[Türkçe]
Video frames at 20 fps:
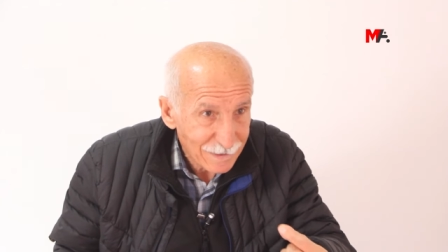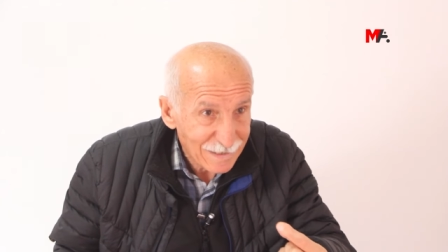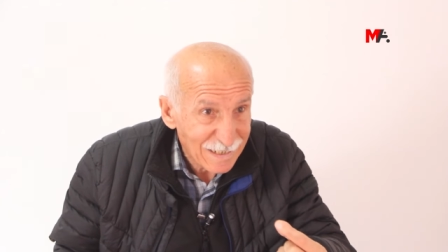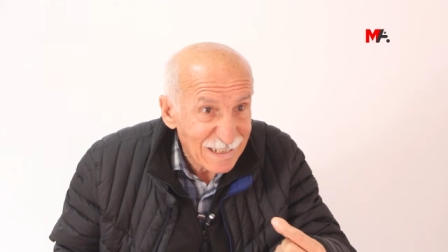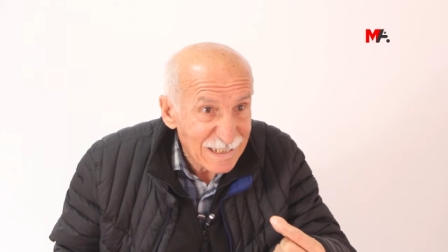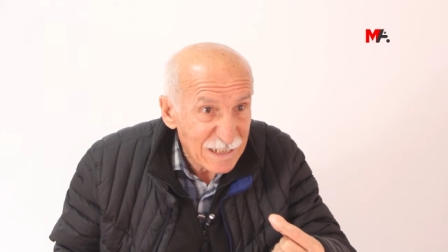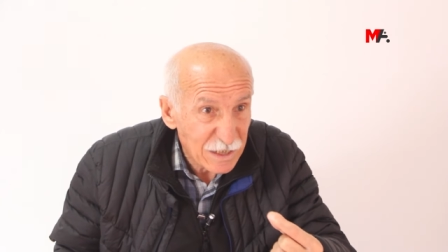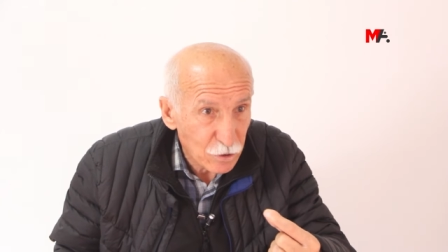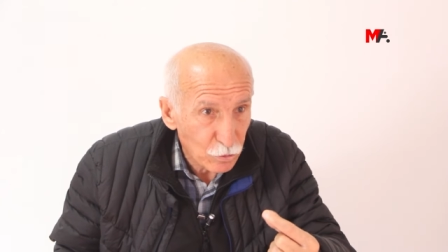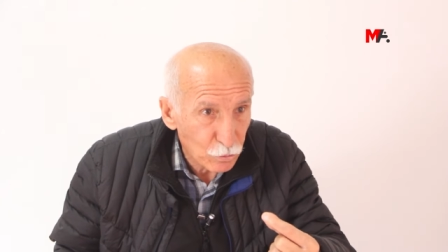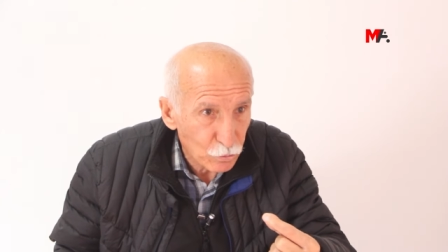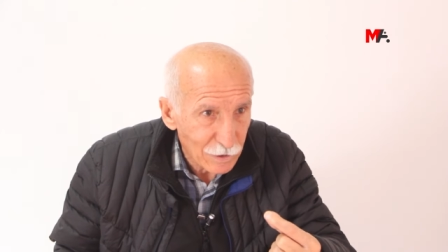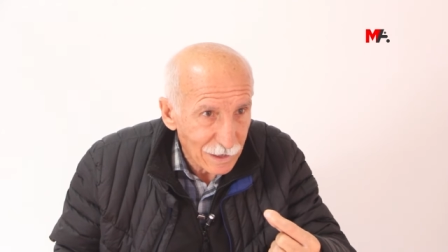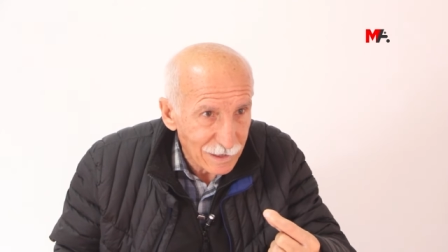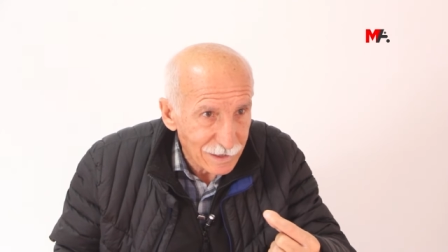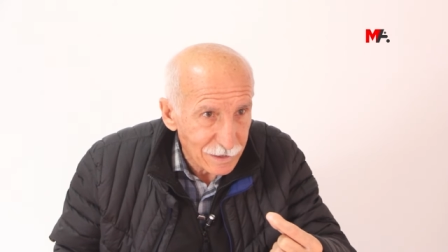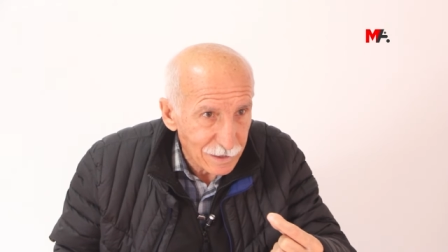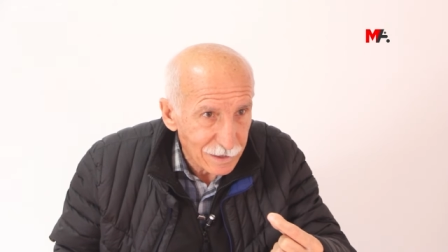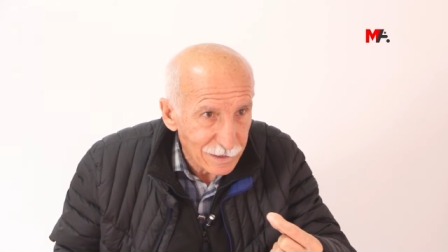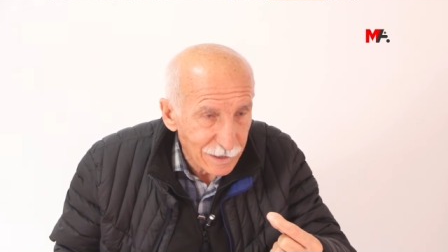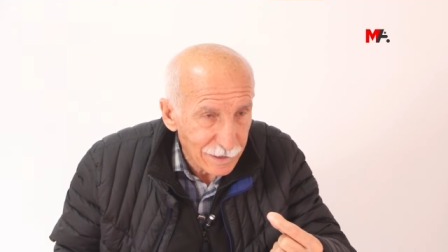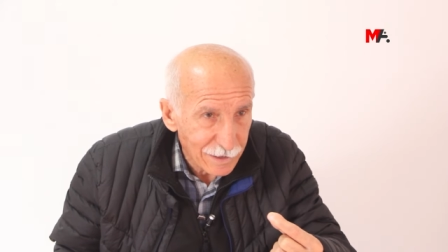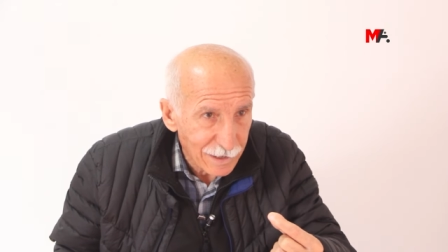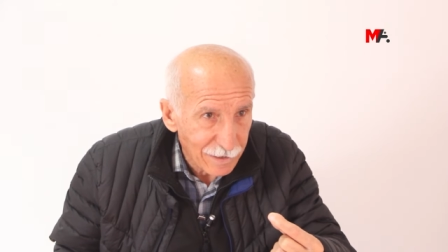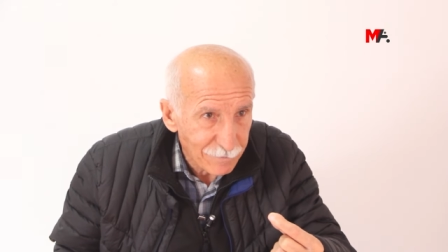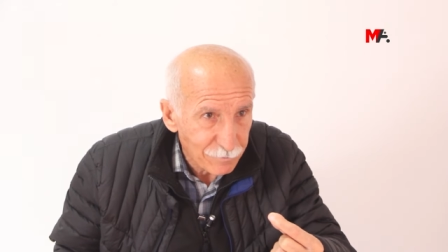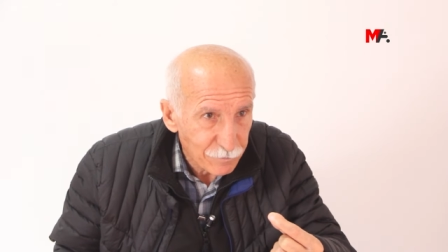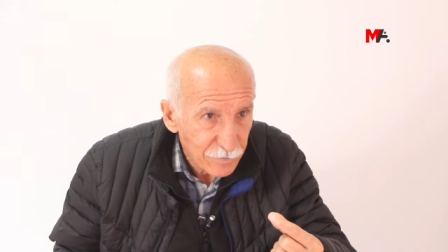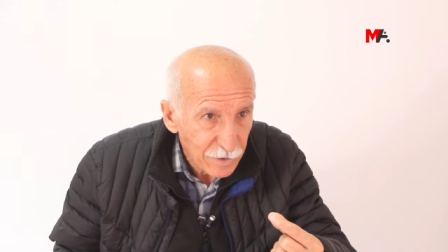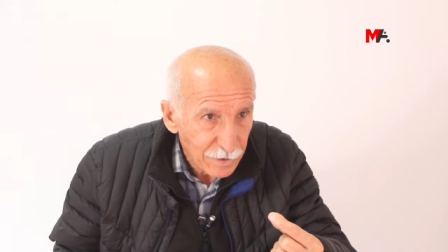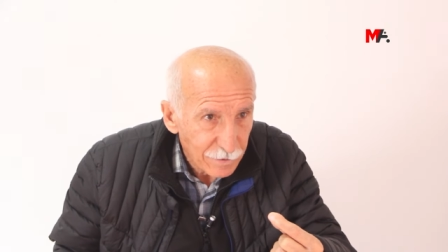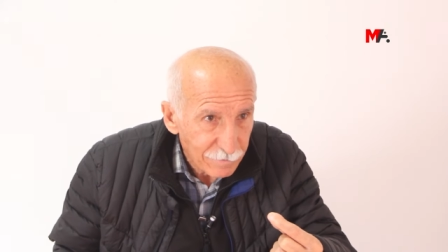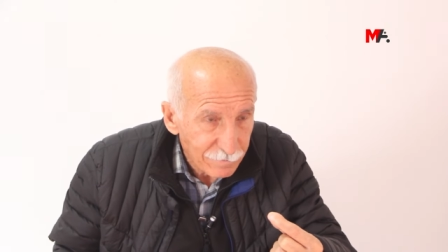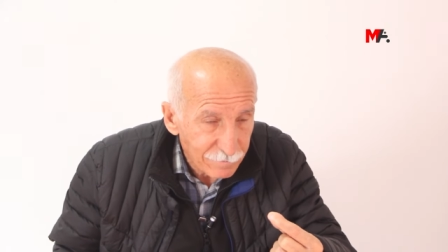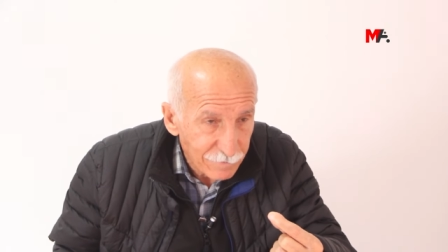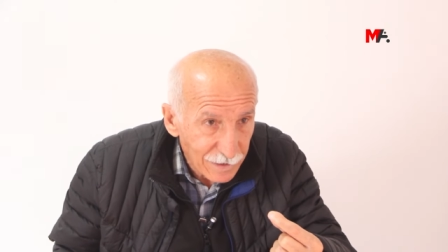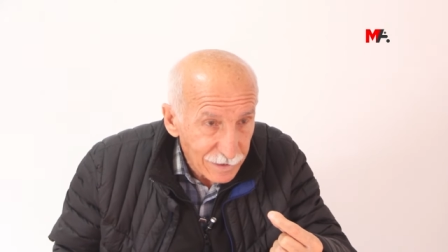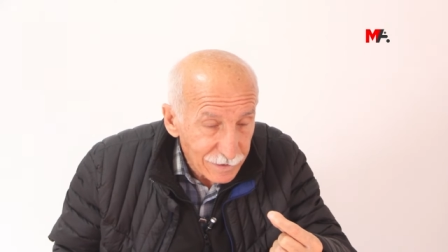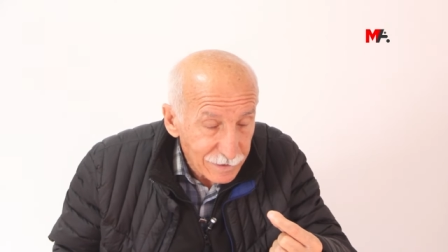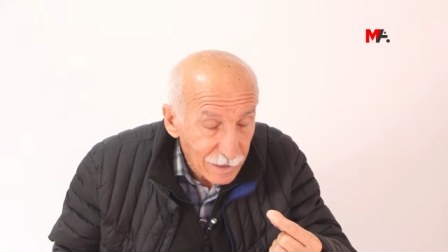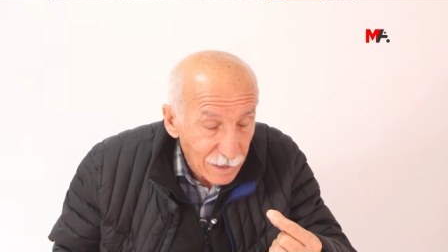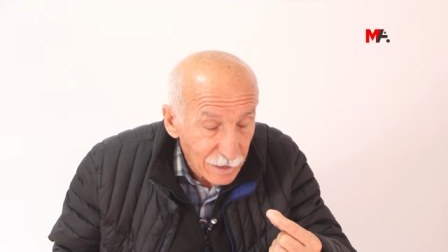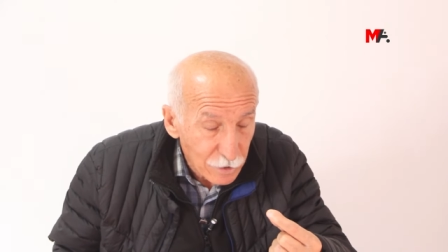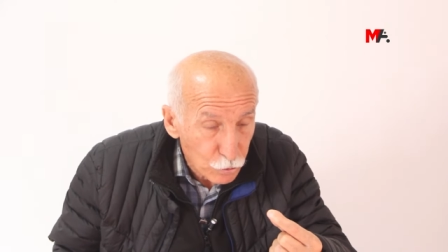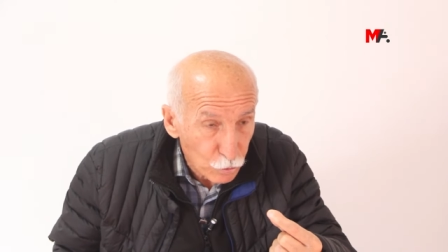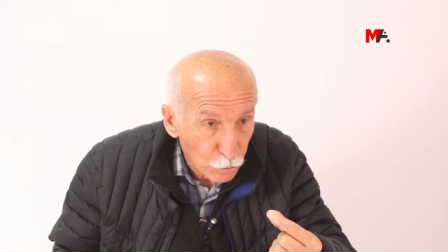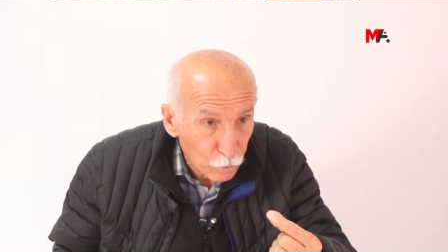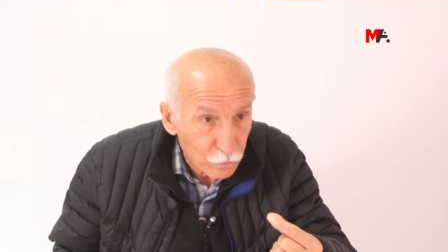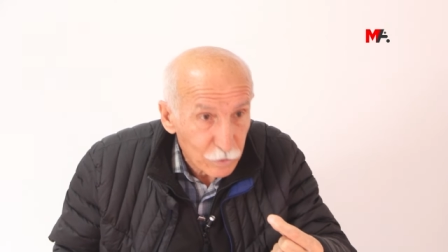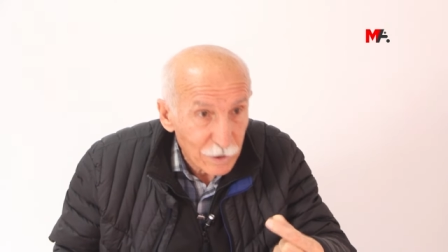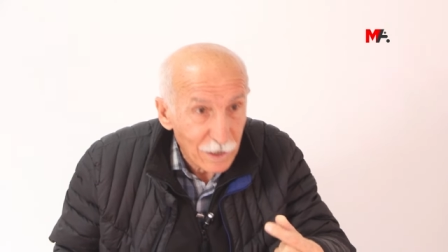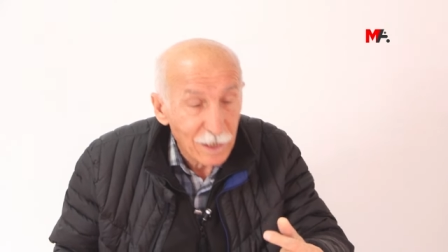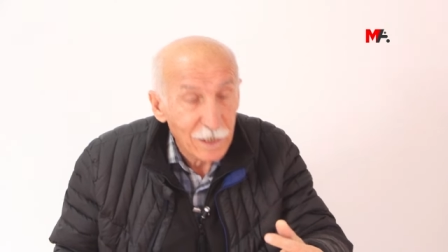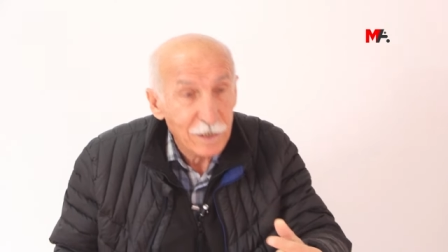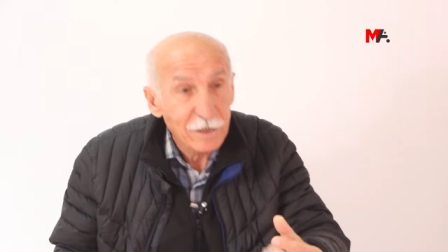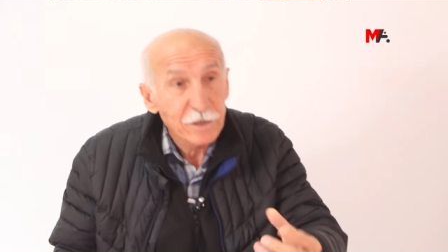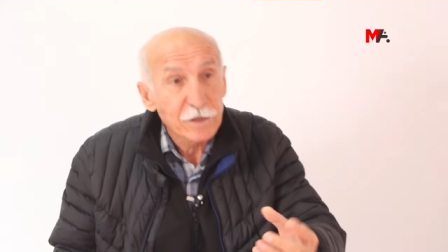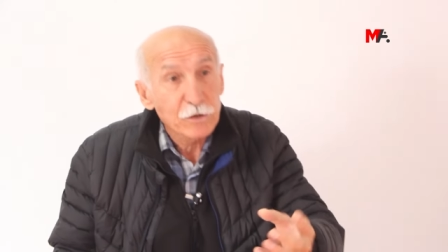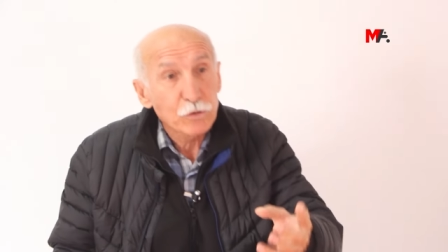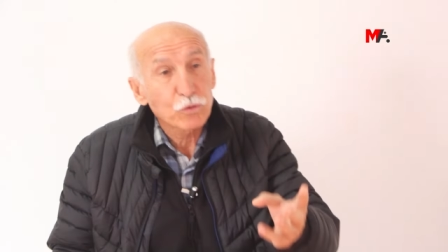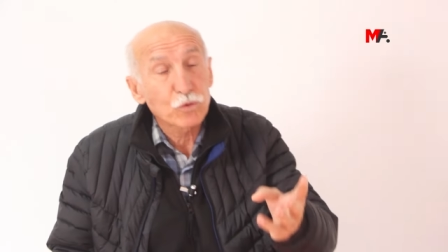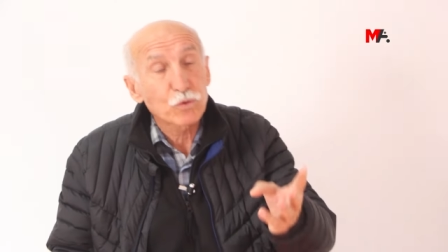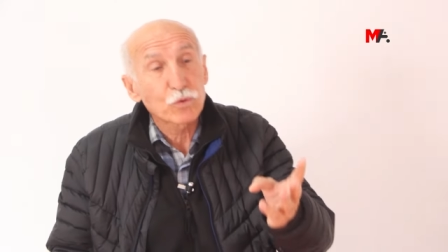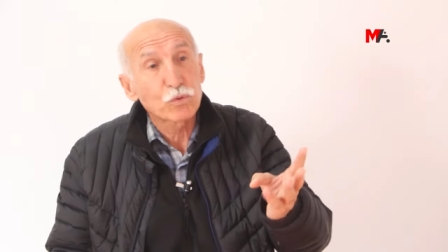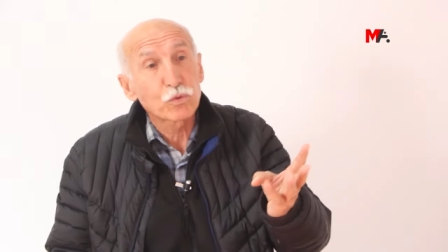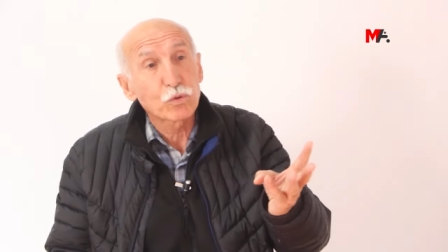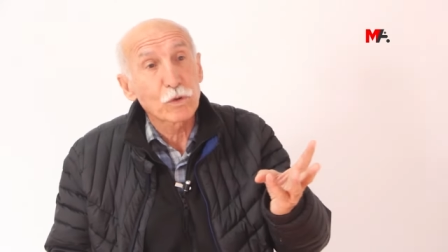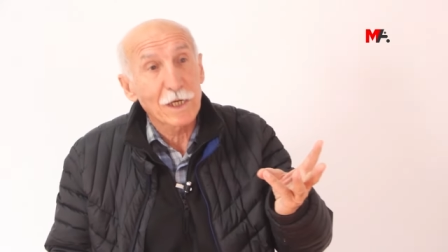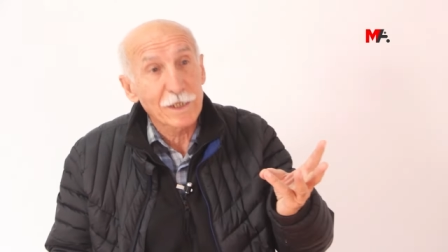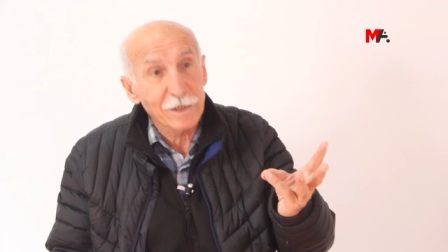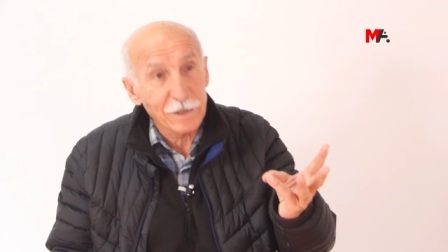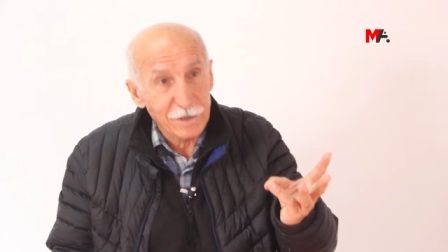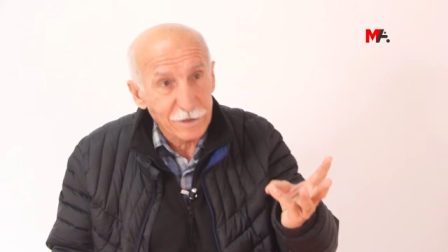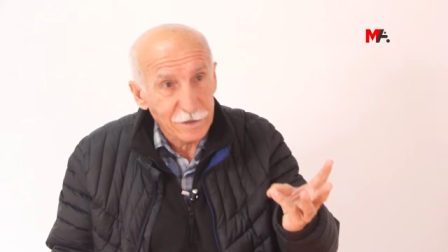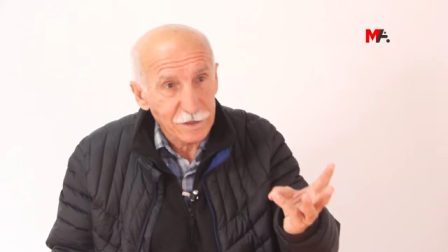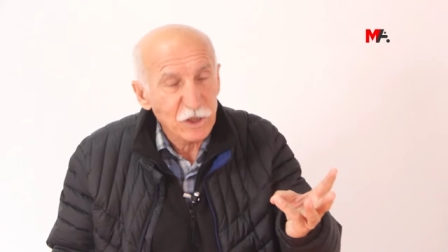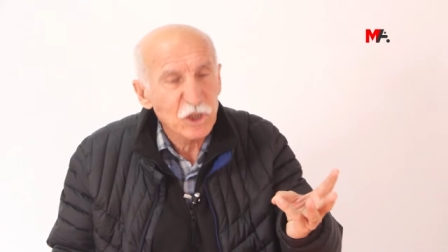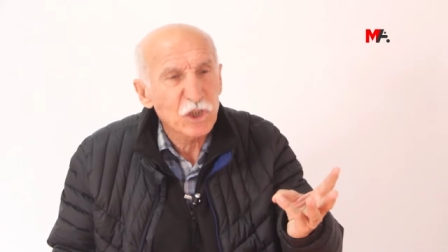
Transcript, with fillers: Gelişi güzel yerlere ve daha çok da suların,